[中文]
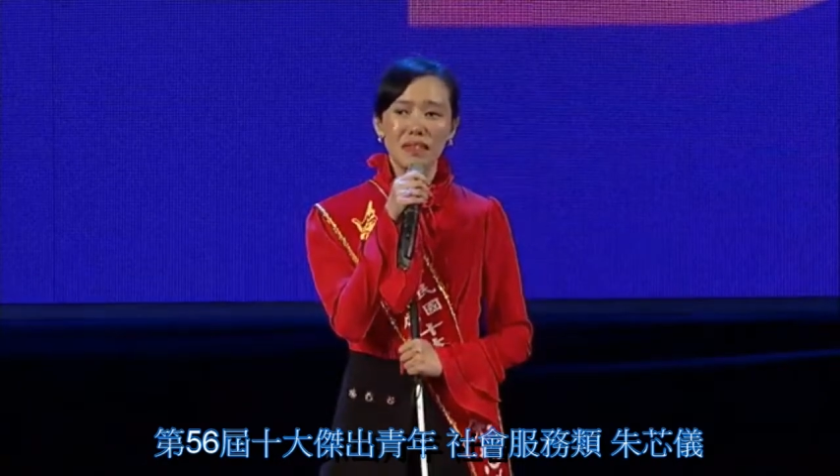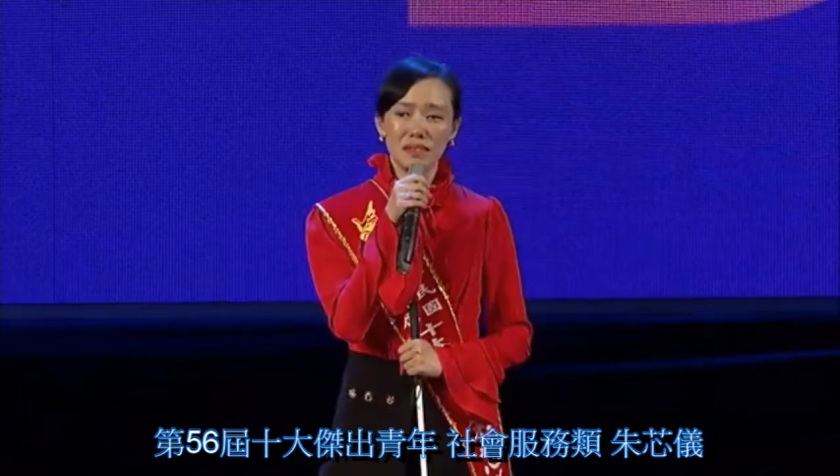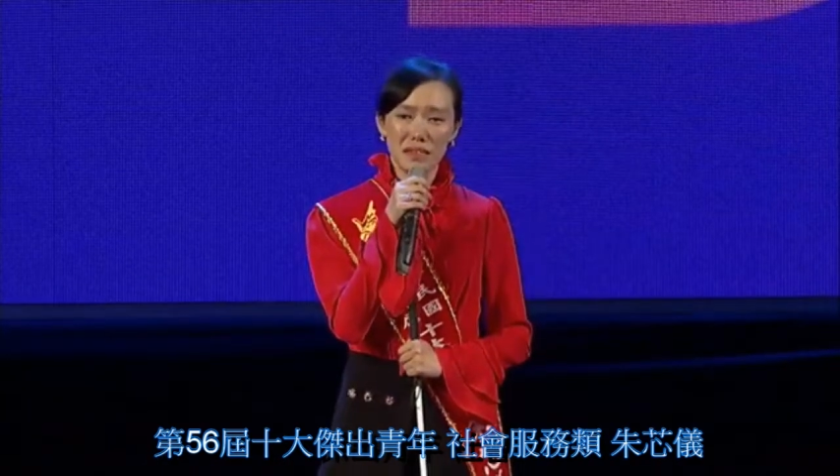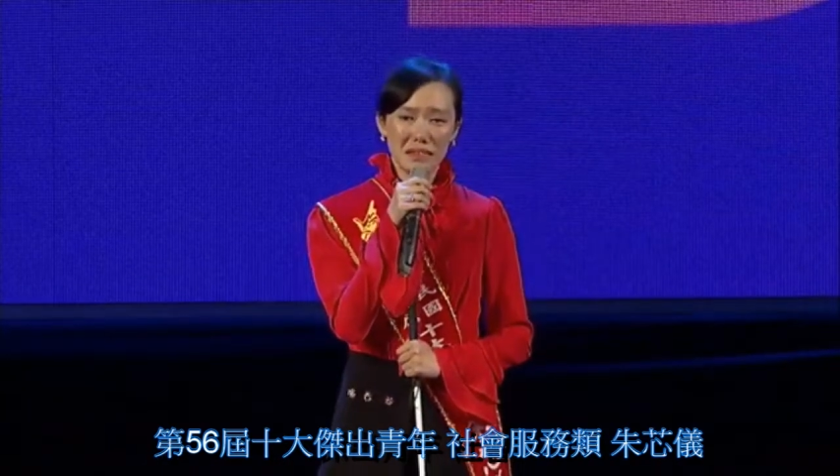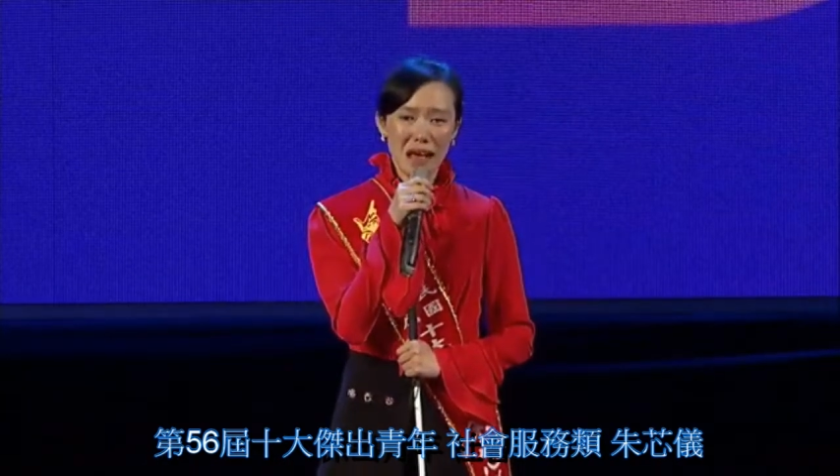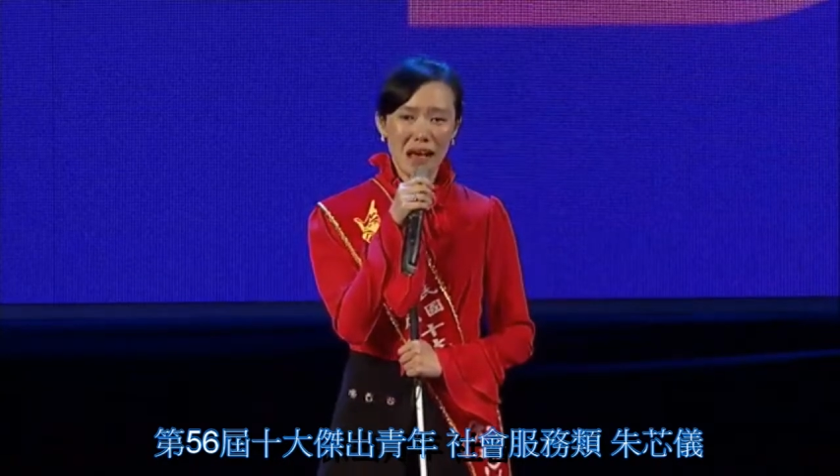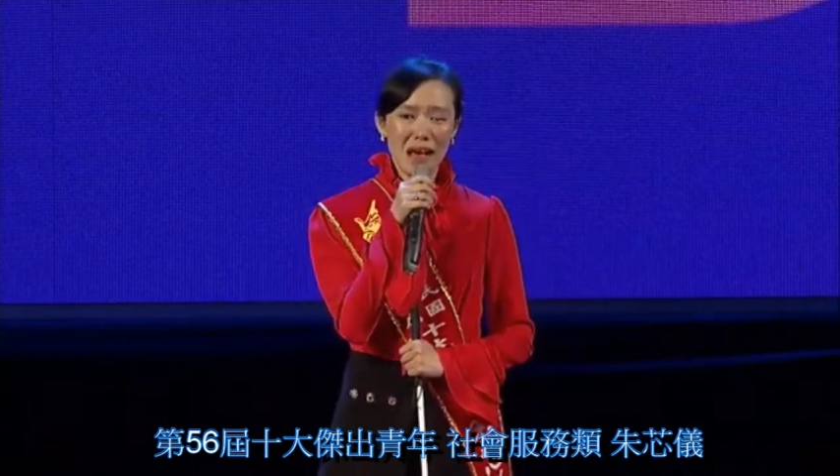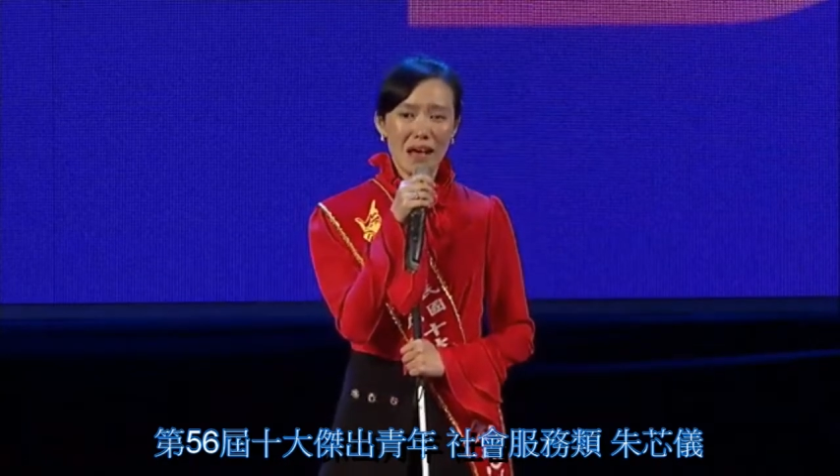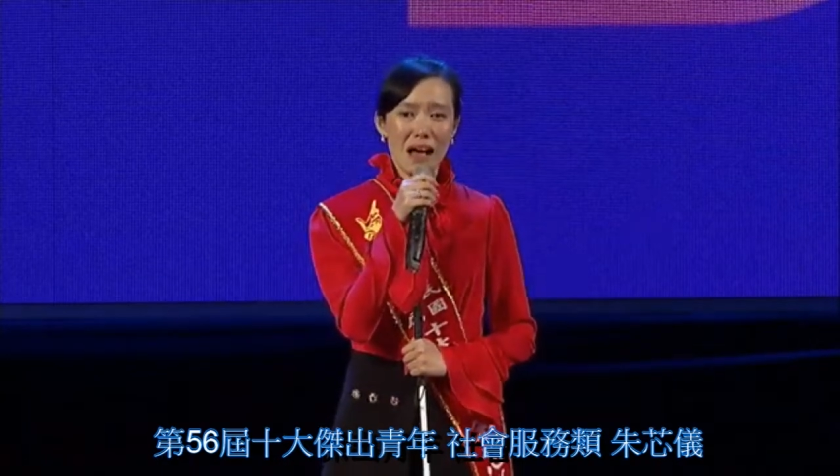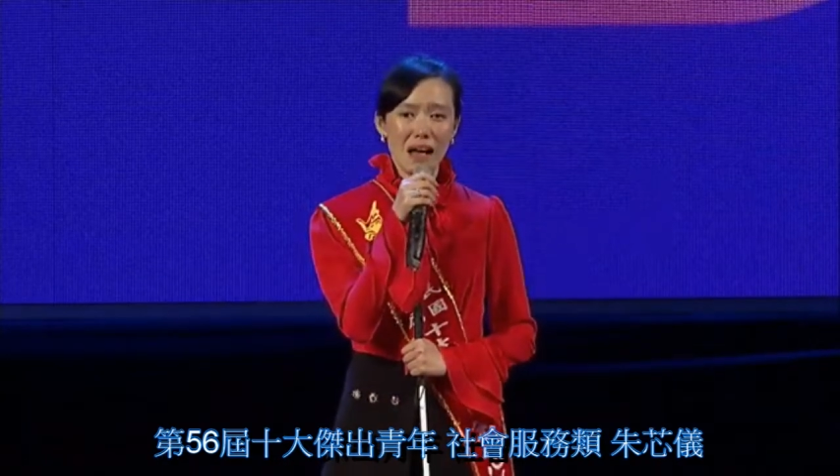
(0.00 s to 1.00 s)
谢谢
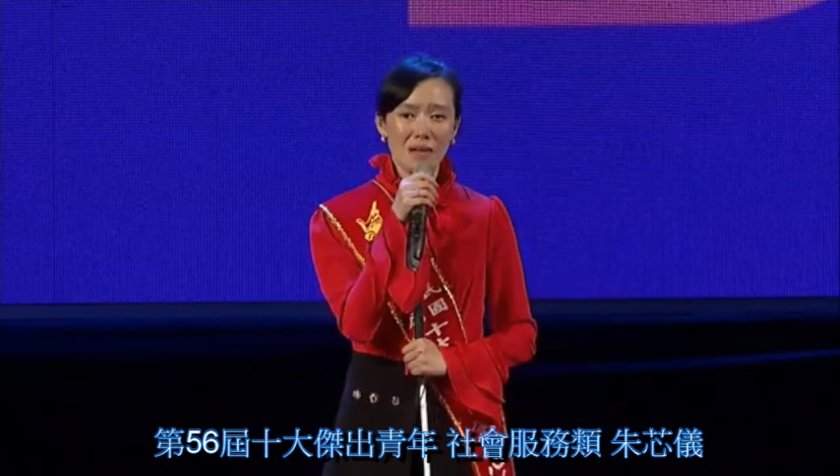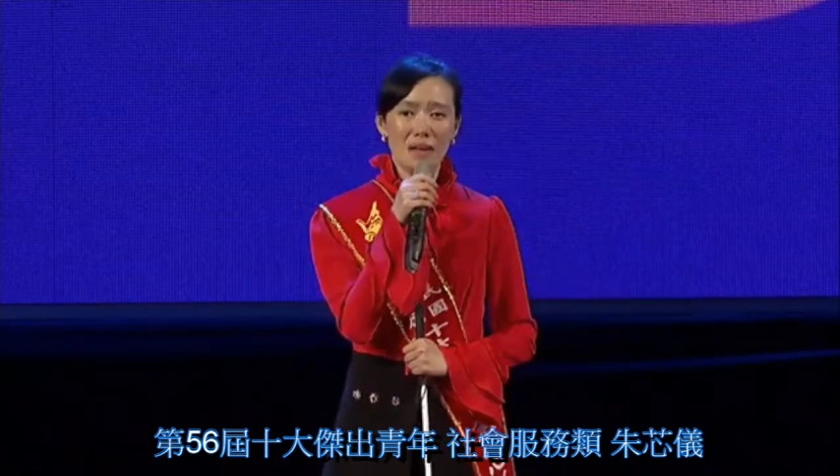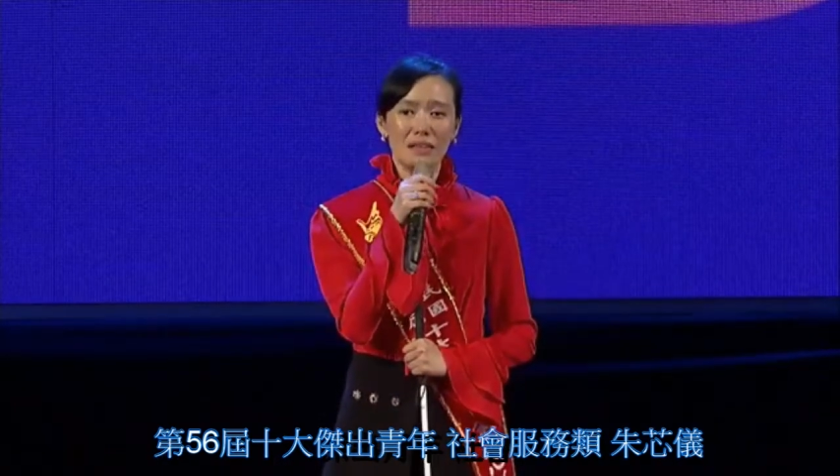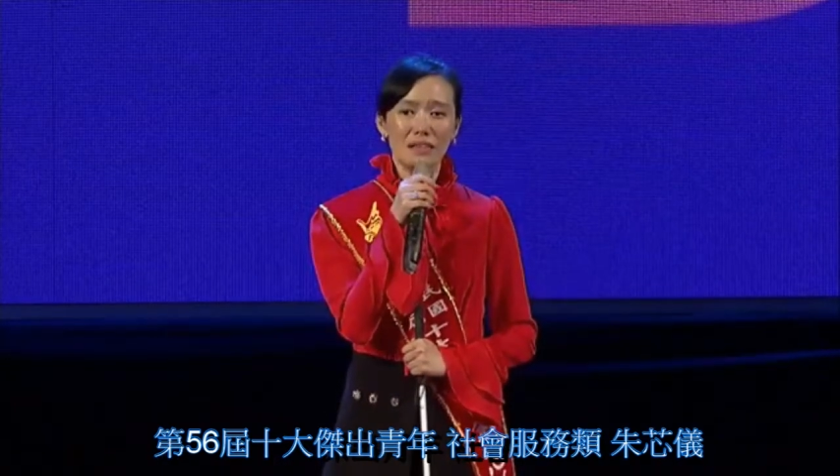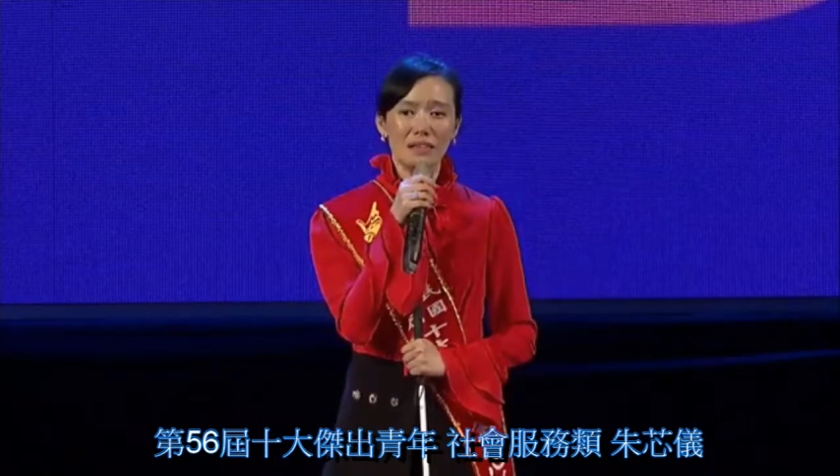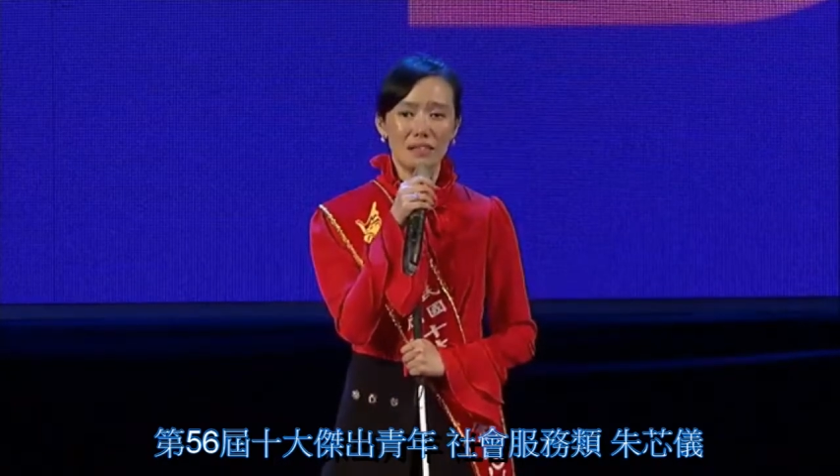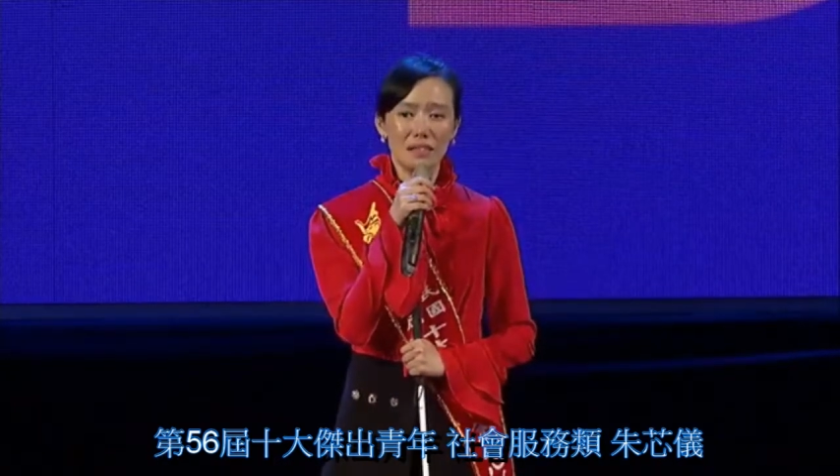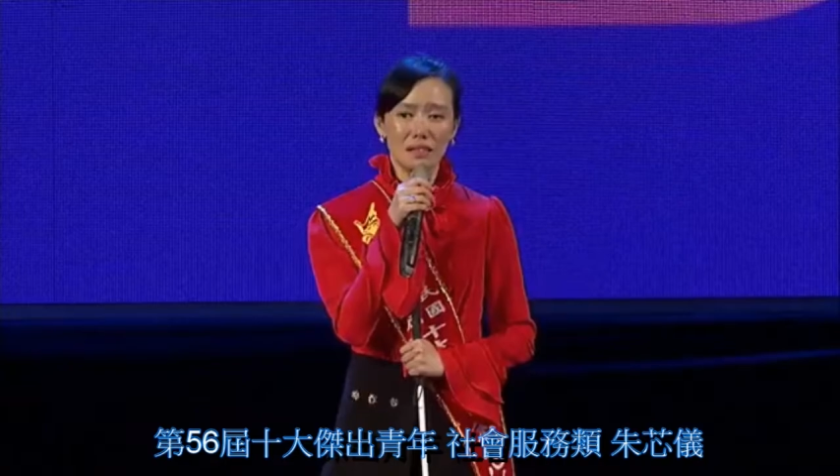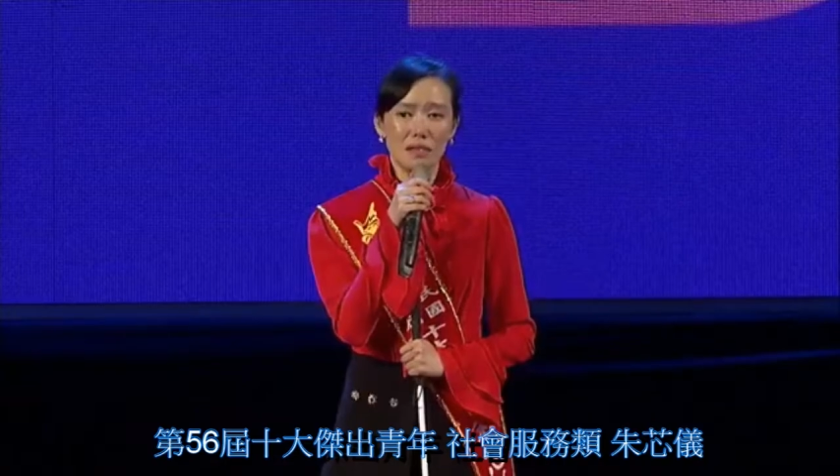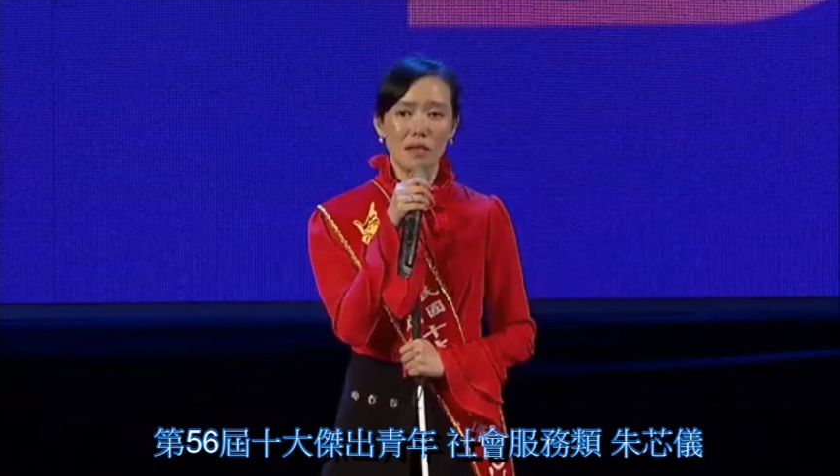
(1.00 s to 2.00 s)
他，还愿意
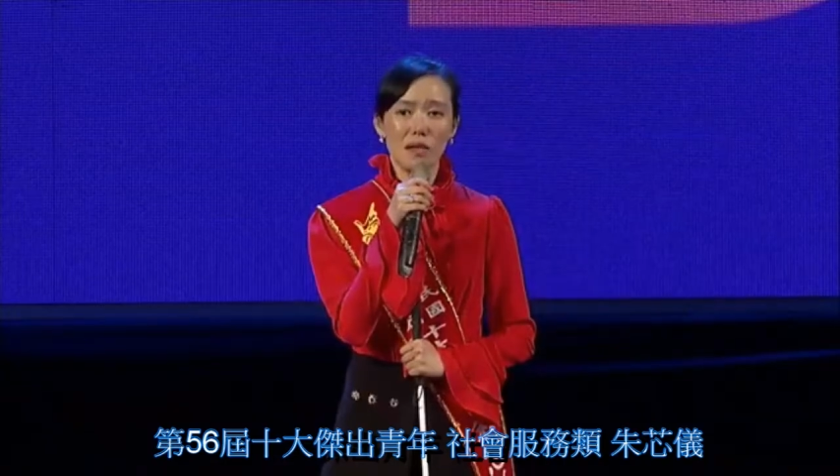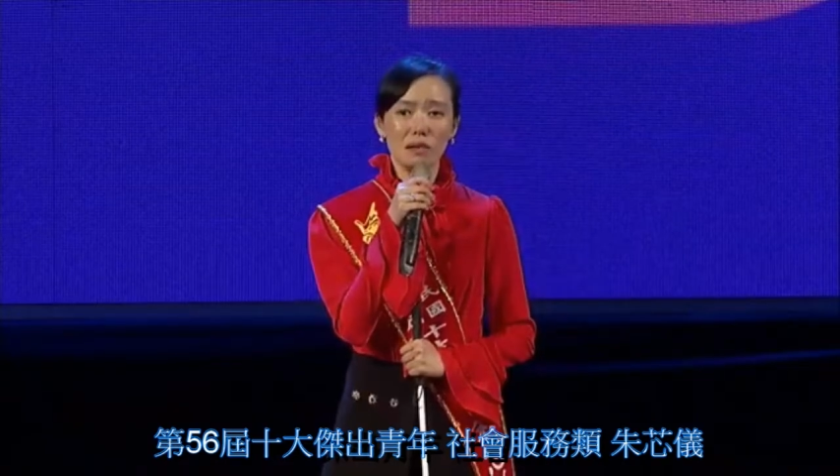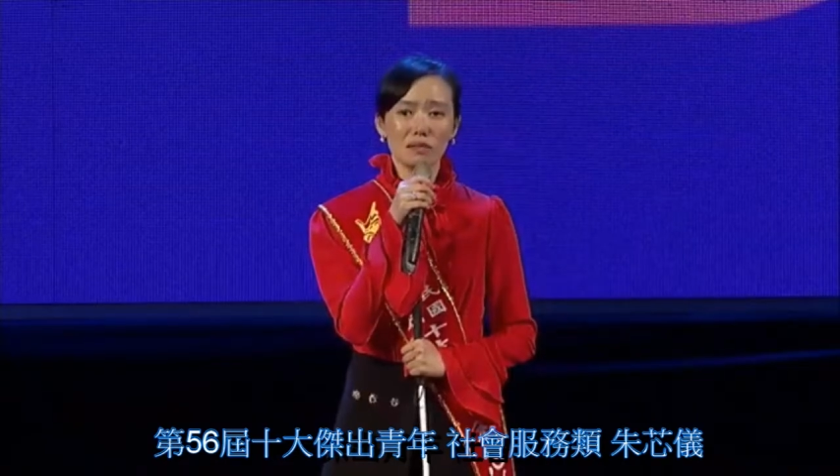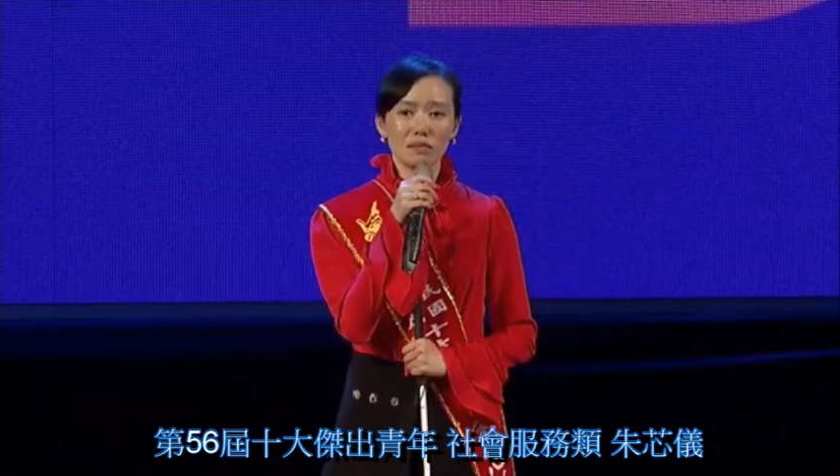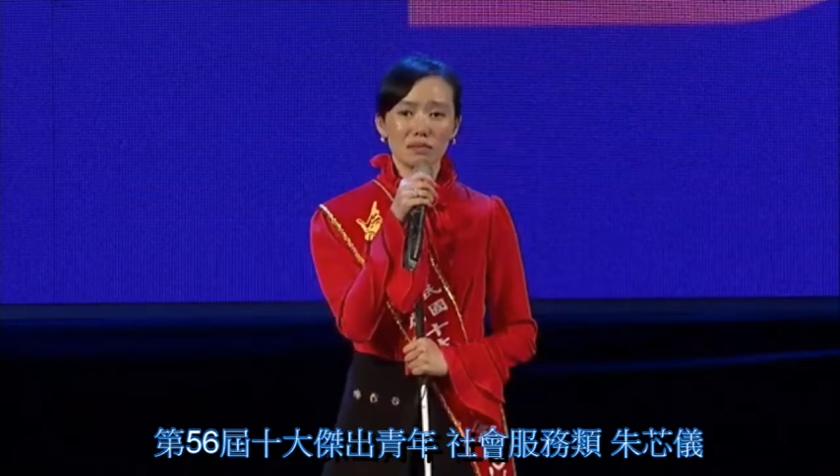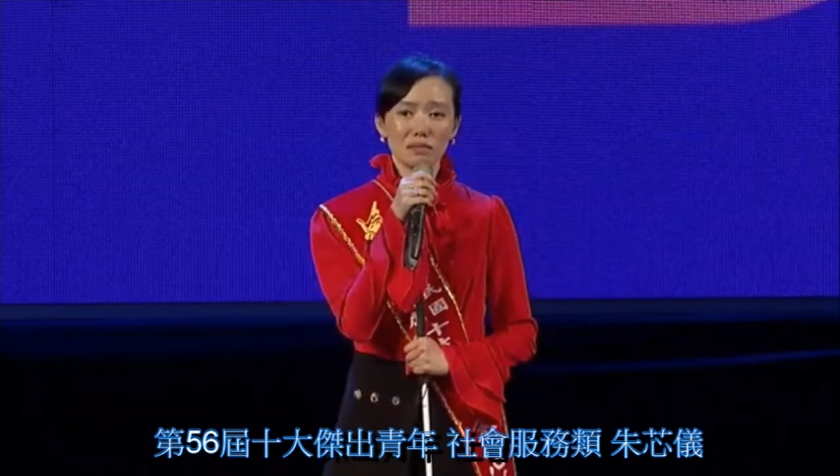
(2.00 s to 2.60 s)
支持我，